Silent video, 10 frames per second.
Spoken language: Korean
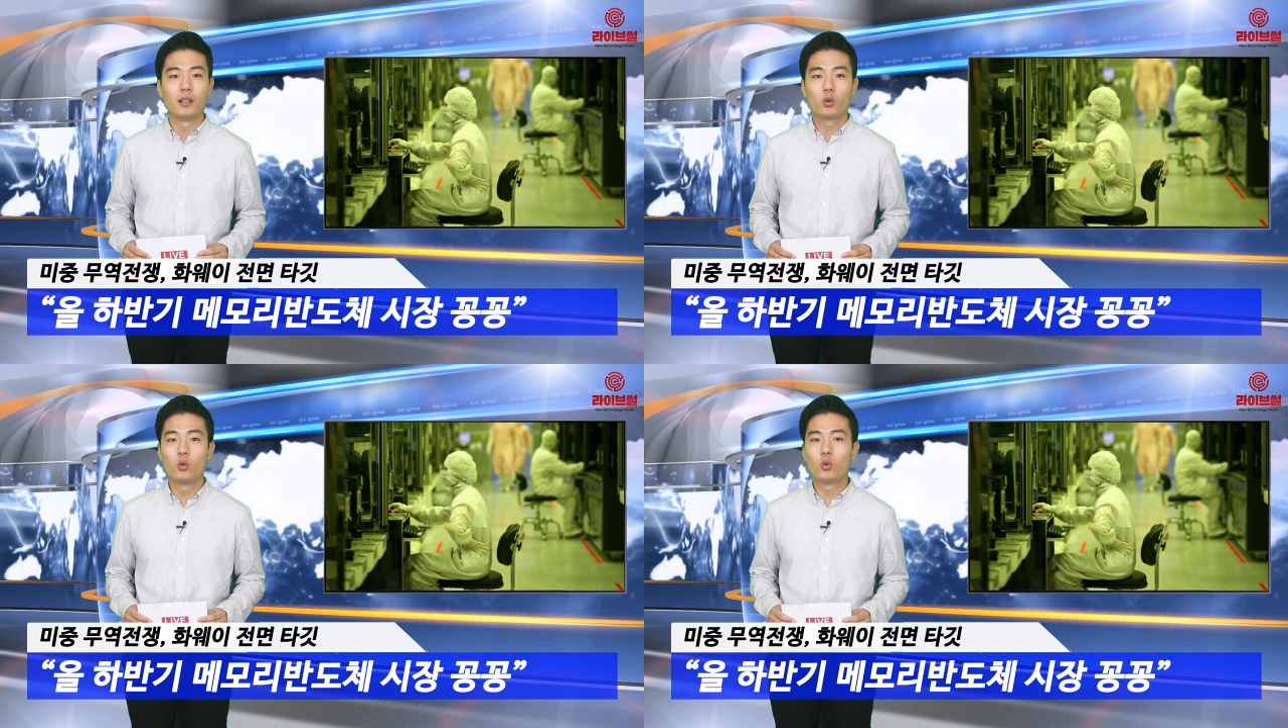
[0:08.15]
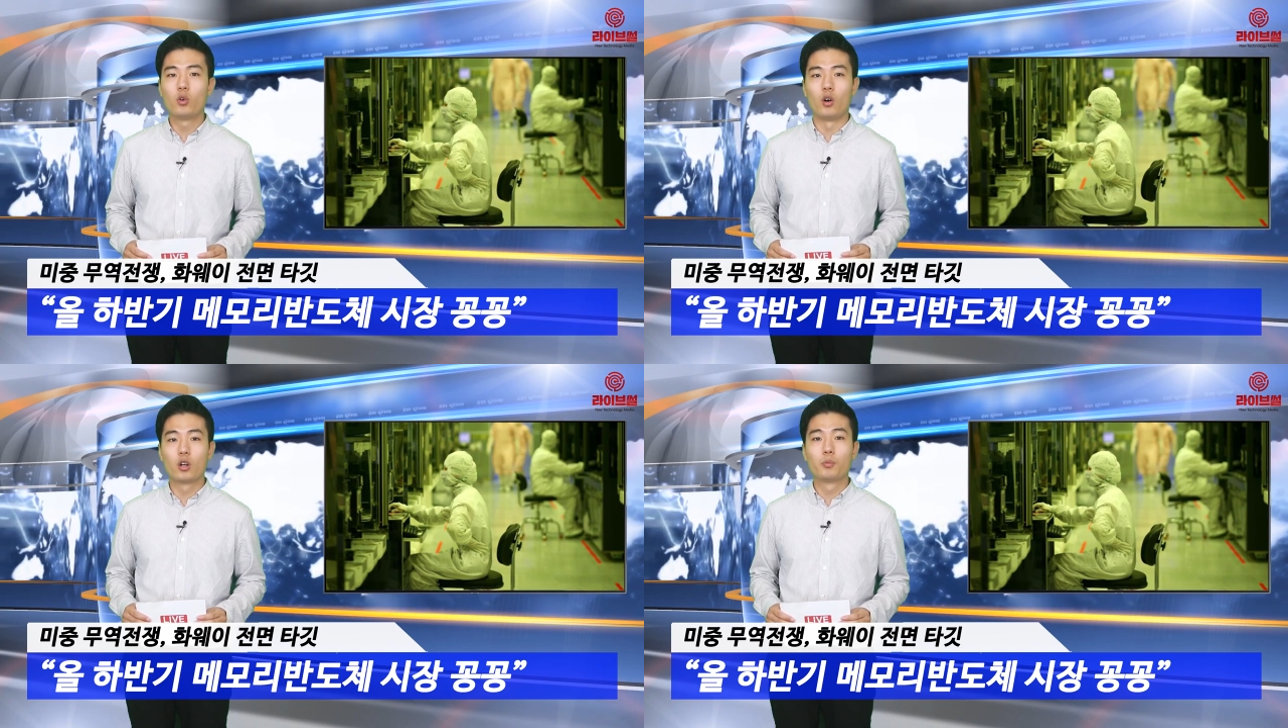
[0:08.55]

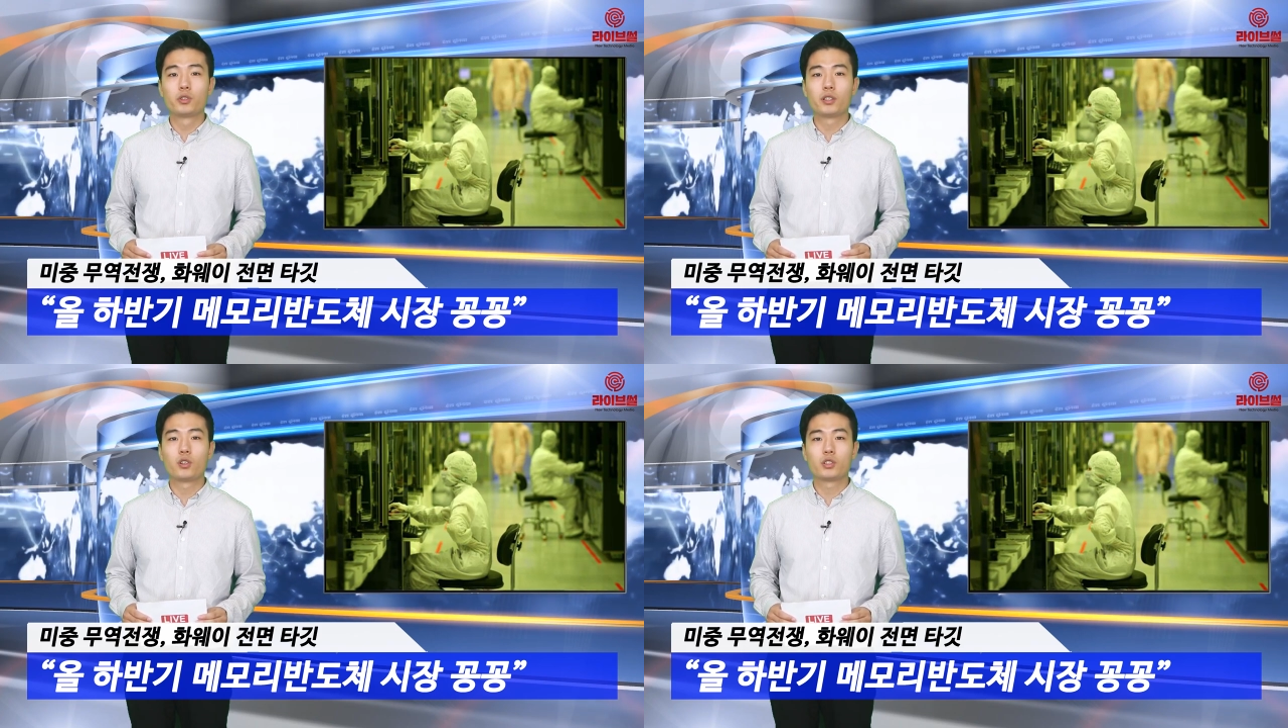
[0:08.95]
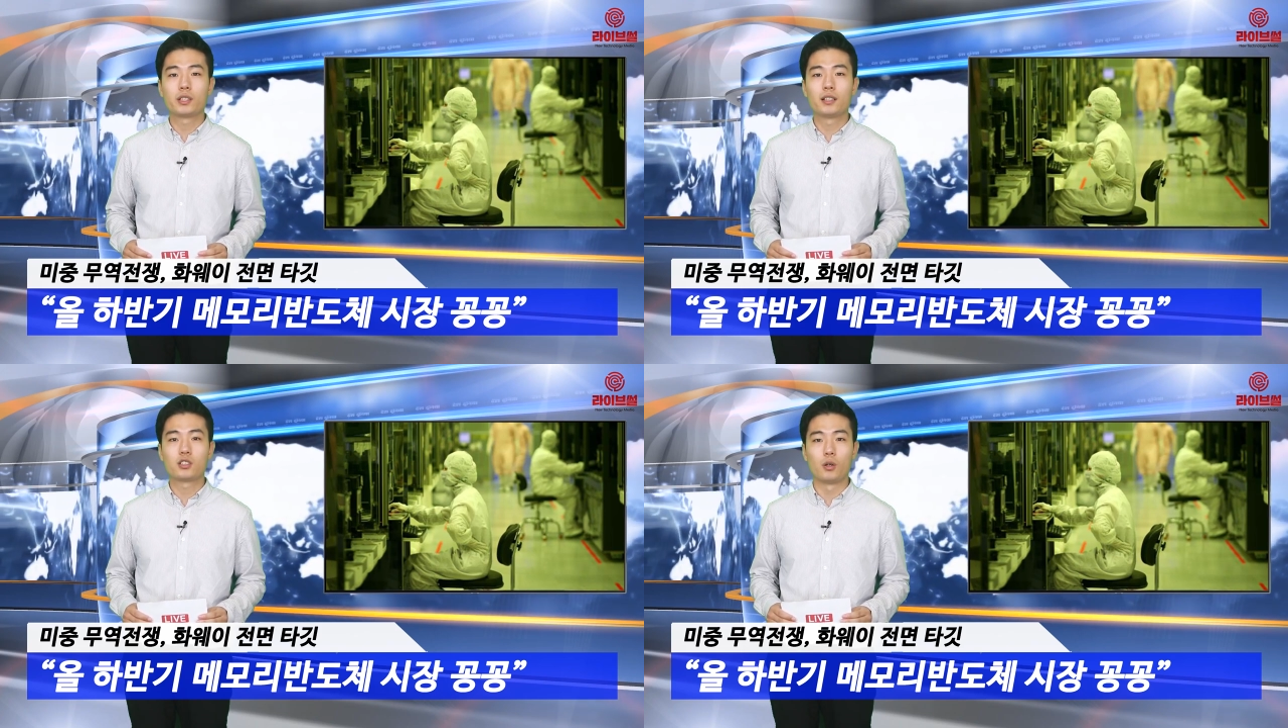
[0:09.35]
꽁꽁 얼어붙을
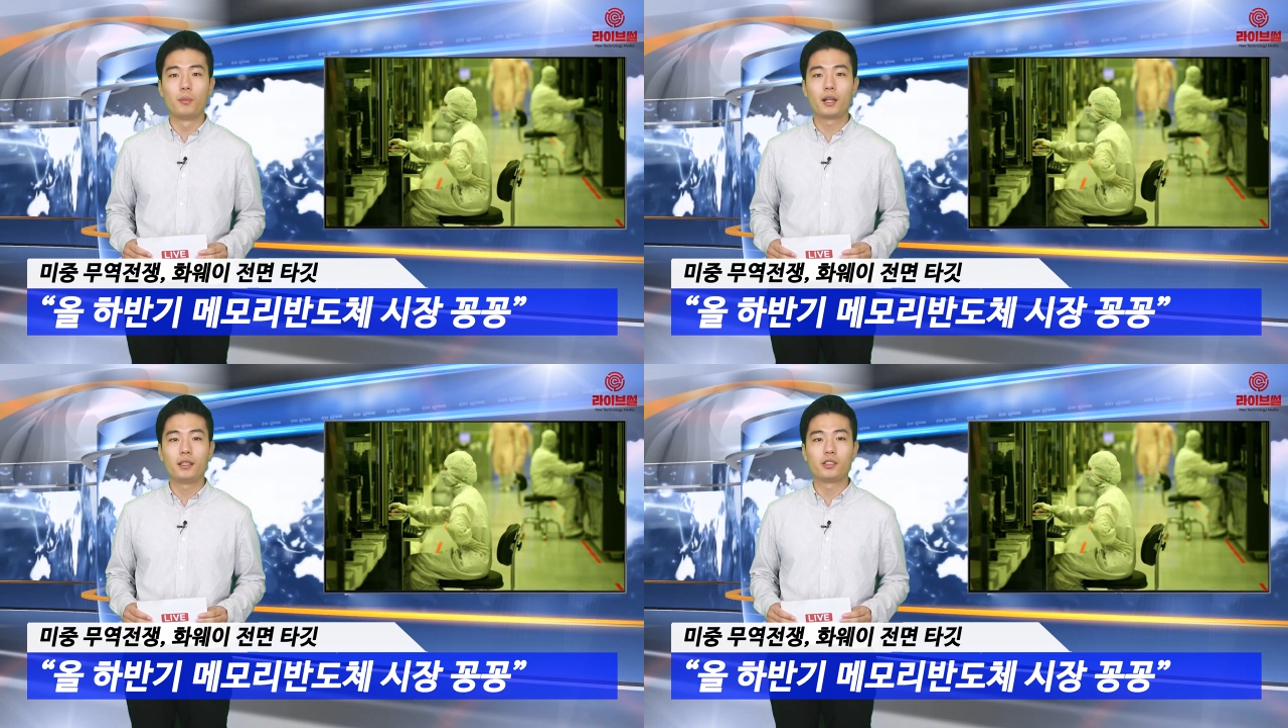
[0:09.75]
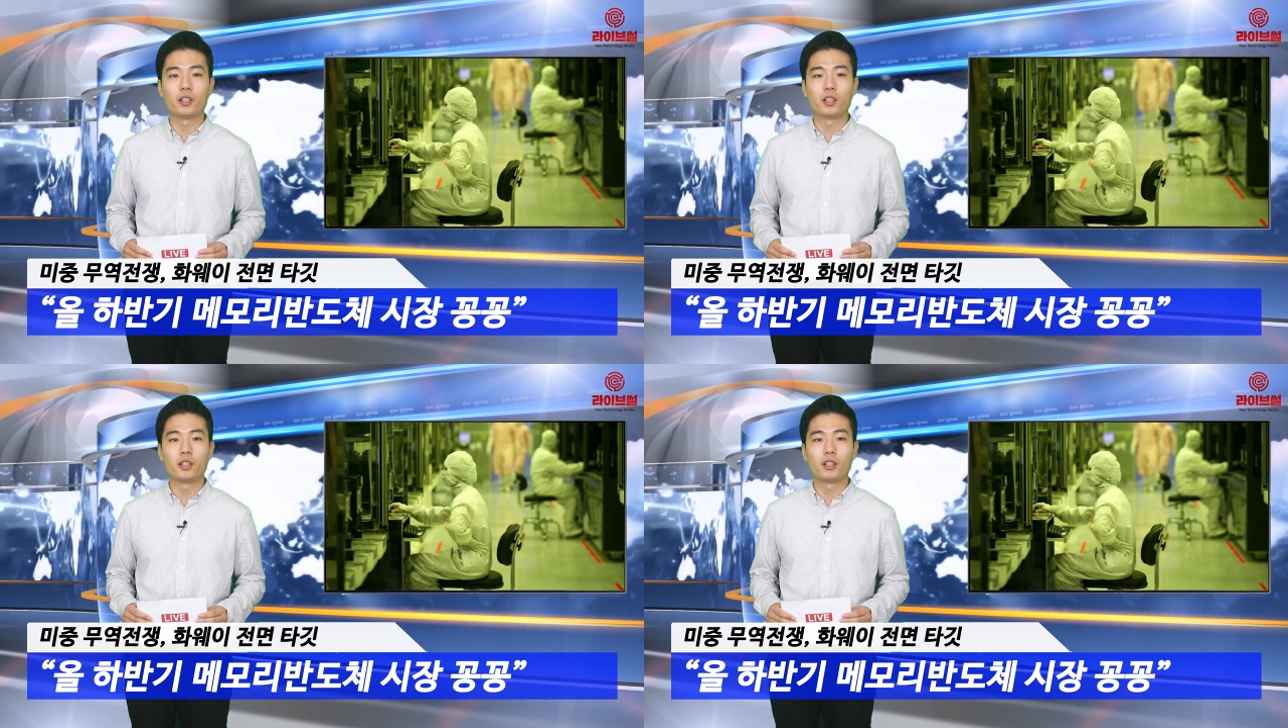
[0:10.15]
것이란 전망이